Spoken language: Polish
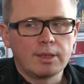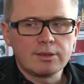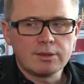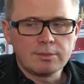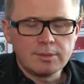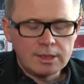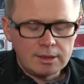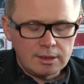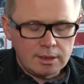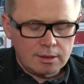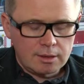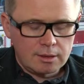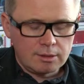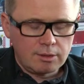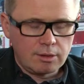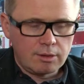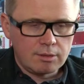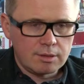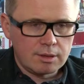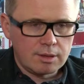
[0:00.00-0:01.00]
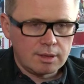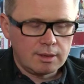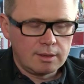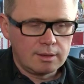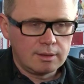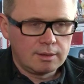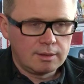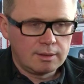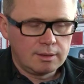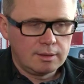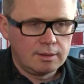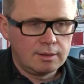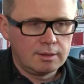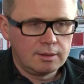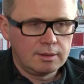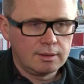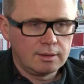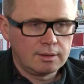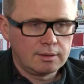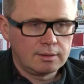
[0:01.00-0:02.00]
Bardzo mnie cieszy to, że
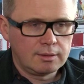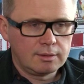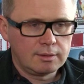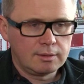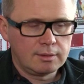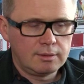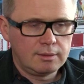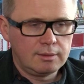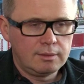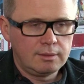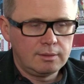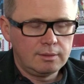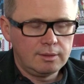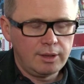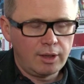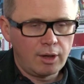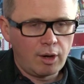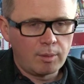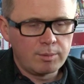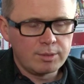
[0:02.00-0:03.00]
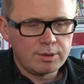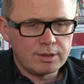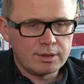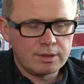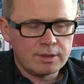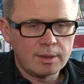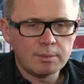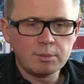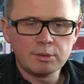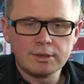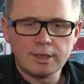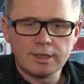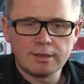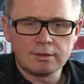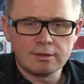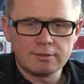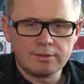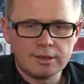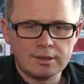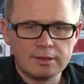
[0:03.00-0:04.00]
e, Nieobcy nie był
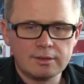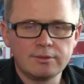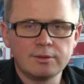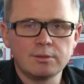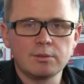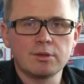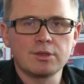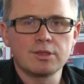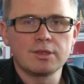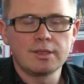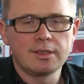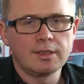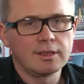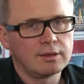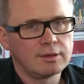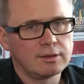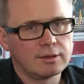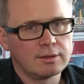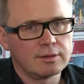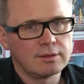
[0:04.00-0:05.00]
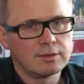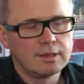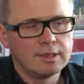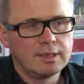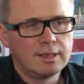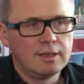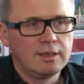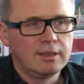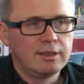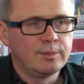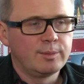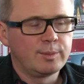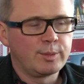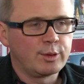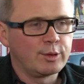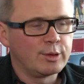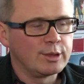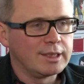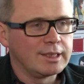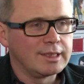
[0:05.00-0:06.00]
traktowany wyłącznie jako
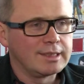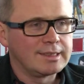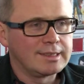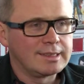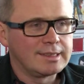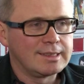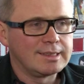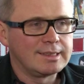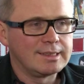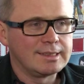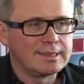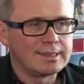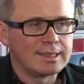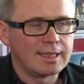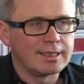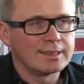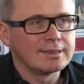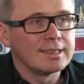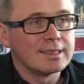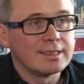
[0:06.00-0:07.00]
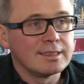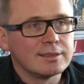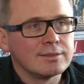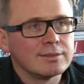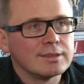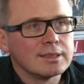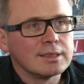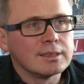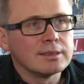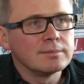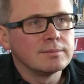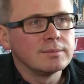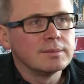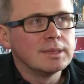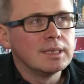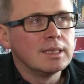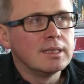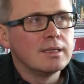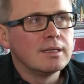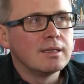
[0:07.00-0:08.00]
projekt charytatywny
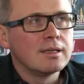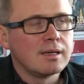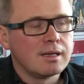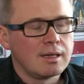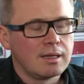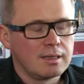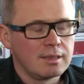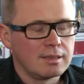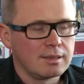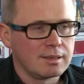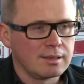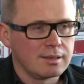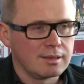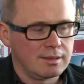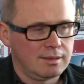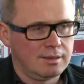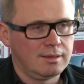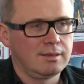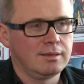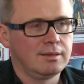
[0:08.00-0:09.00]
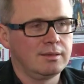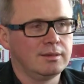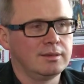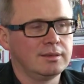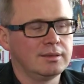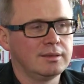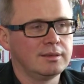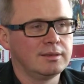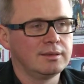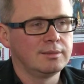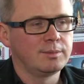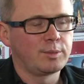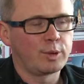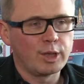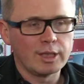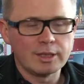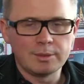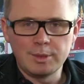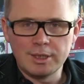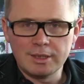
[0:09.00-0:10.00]
czy
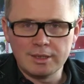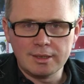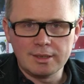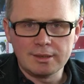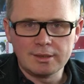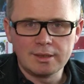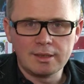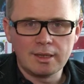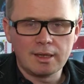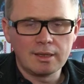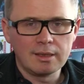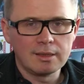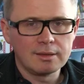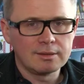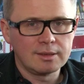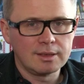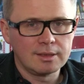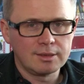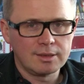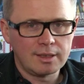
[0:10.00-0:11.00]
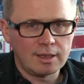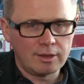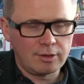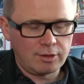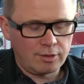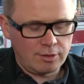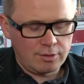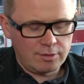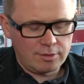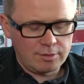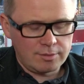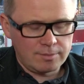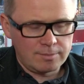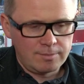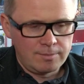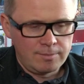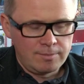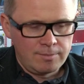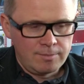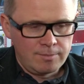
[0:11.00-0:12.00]
projekt misyjny, ale też jako
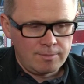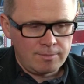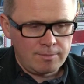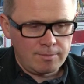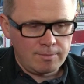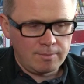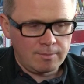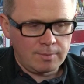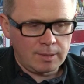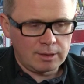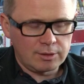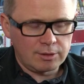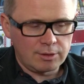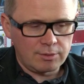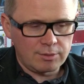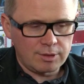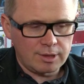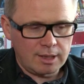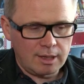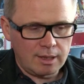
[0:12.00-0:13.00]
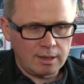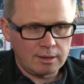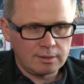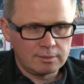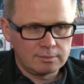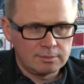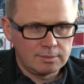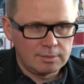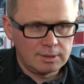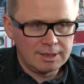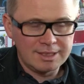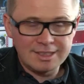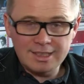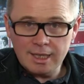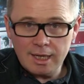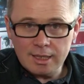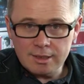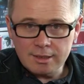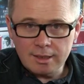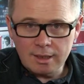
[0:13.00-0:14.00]
mm, książka
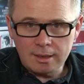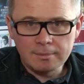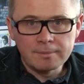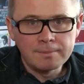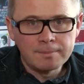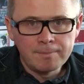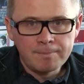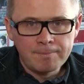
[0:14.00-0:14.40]
literacka.